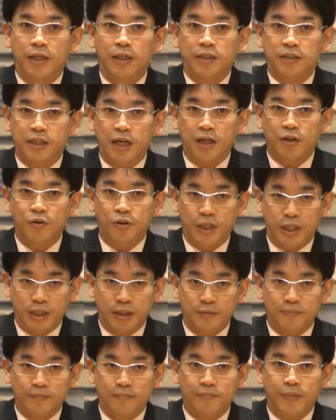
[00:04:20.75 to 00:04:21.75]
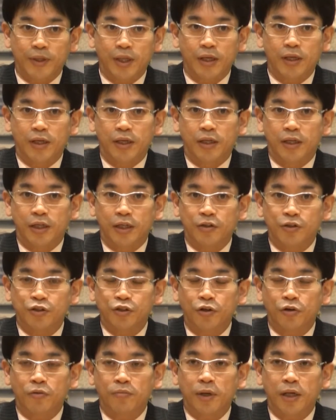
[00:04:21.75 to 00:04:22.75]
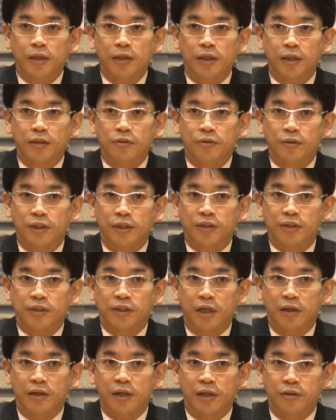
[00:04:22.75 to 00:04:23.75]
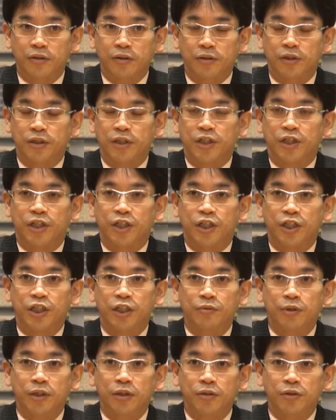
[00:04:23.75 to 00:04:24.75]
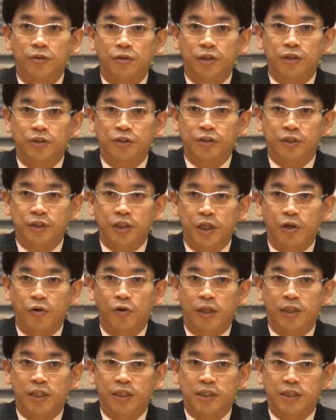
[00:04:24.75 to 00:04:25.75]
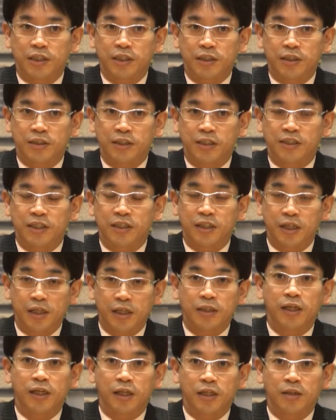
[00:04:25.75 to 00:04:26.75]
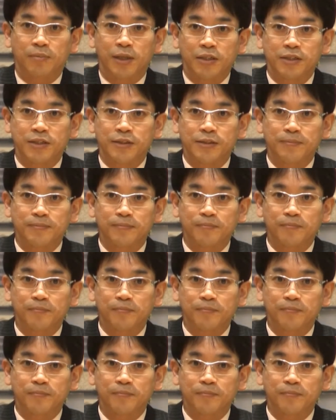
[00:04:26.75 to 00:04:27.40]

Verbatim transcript: 最後に陸上マーケットで使われる e ウィンドウについてお話しさせていただきます。